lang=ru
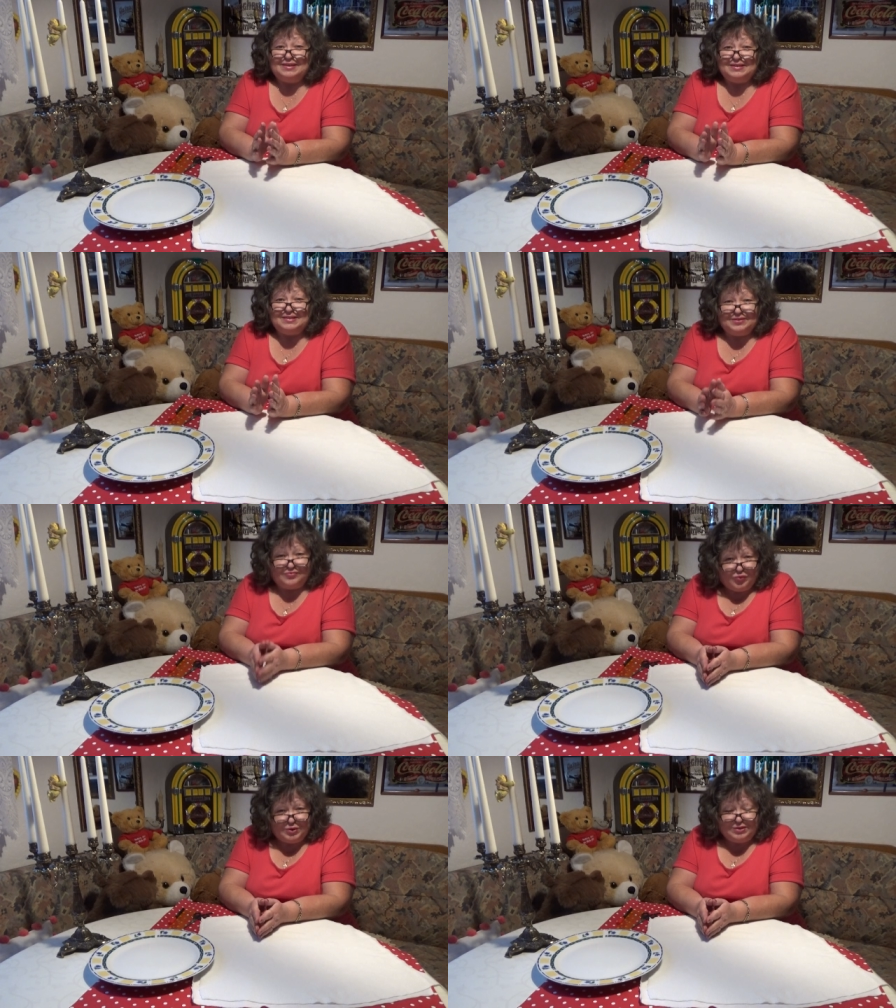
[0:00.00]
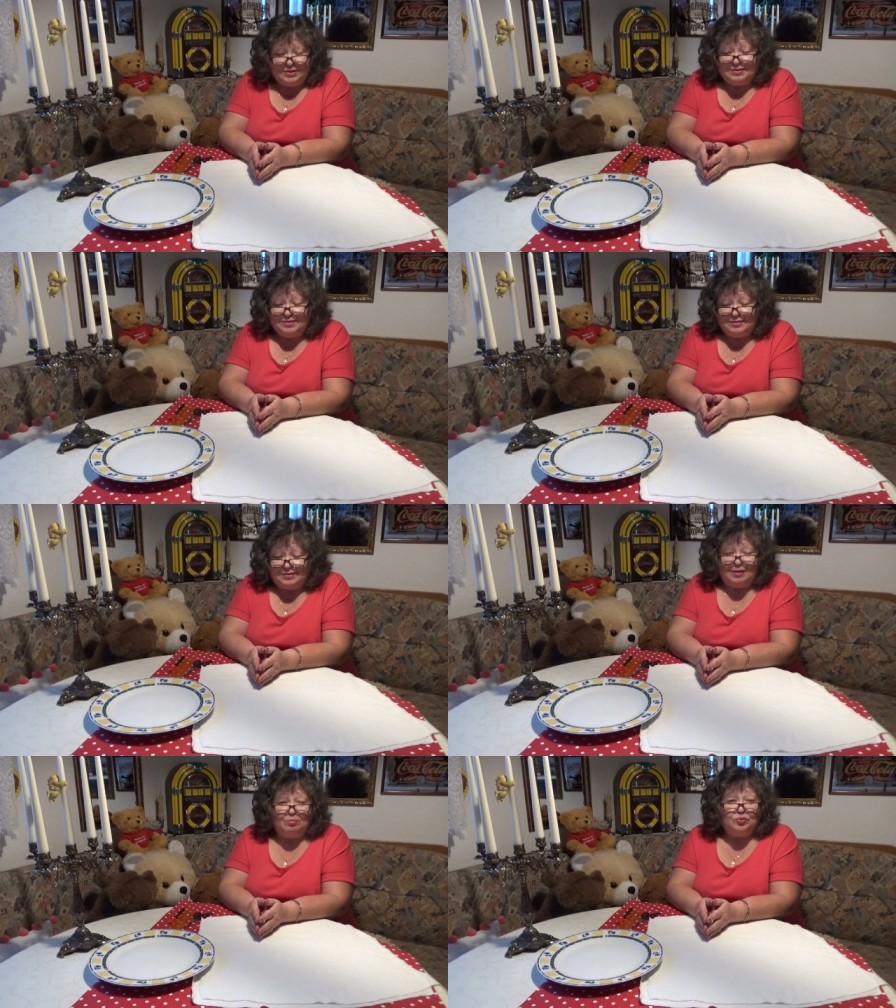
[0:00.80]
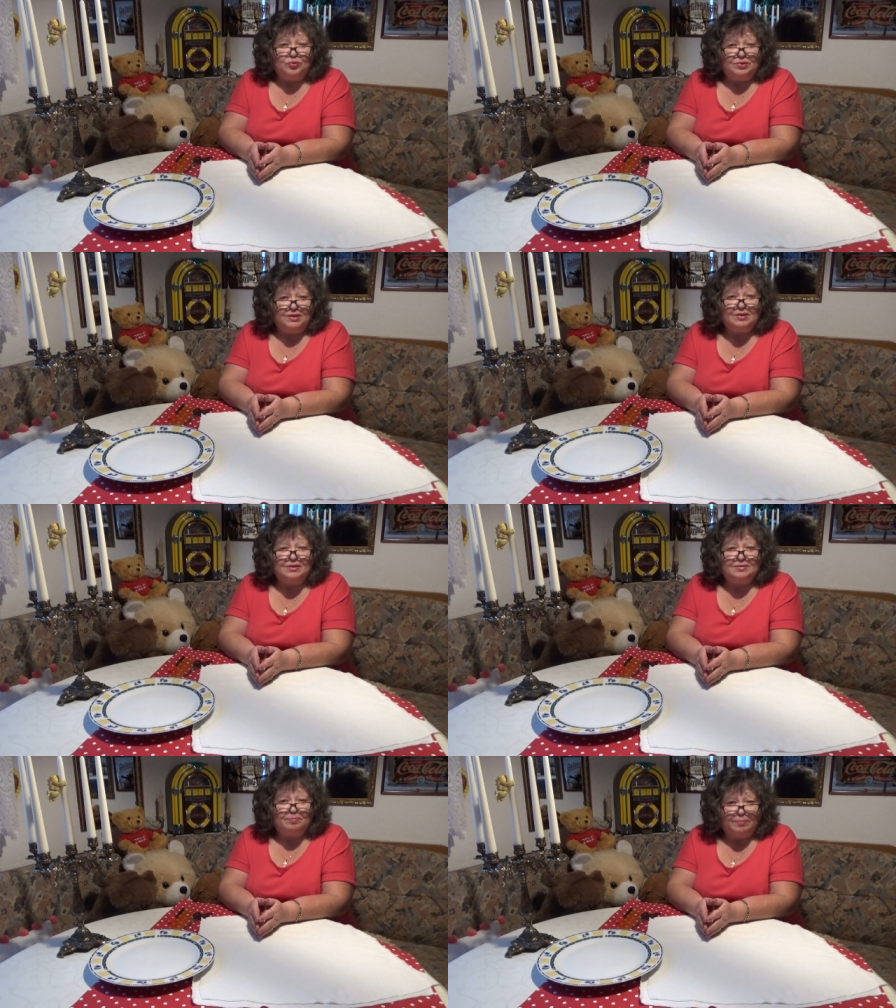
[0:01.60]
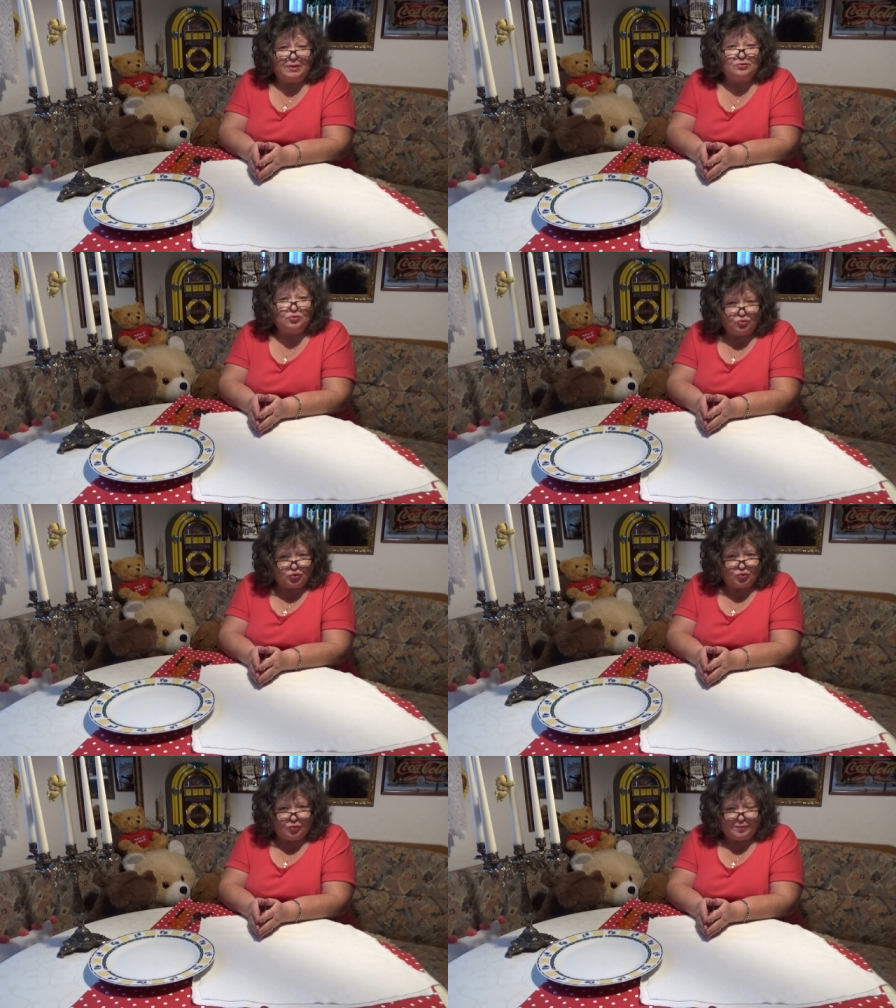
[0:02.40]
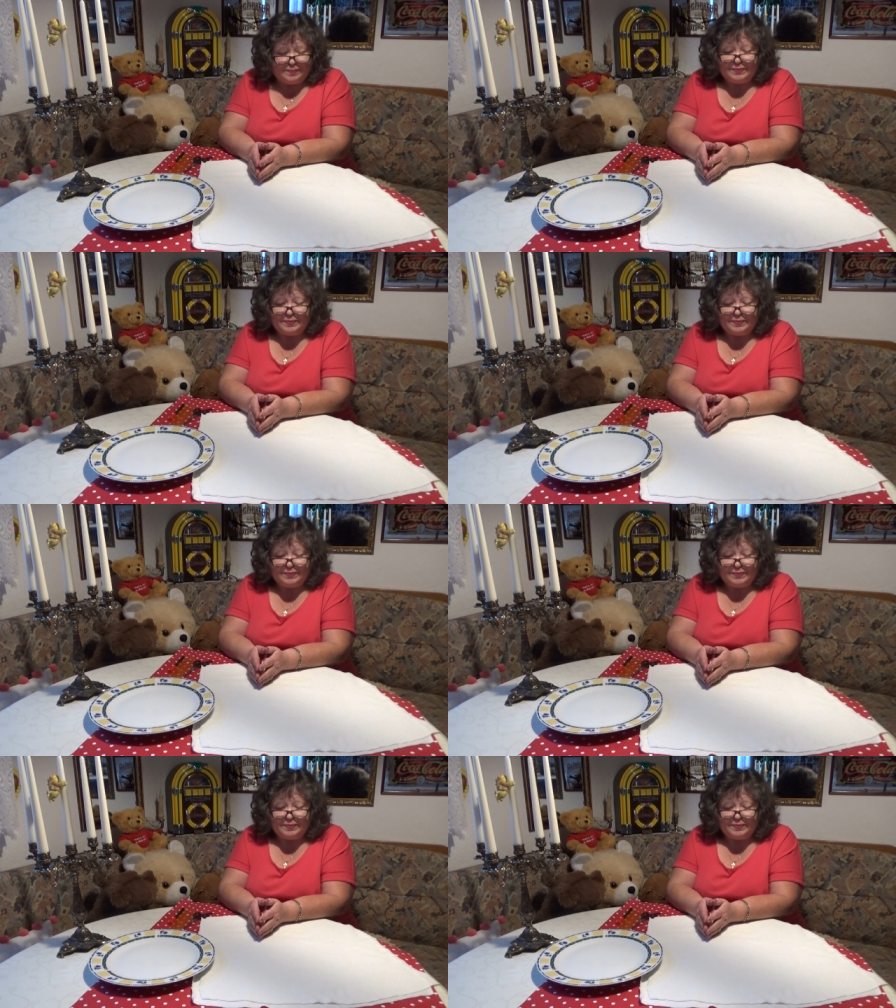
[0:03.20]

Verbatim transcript: Сегодня я буду делать подушку.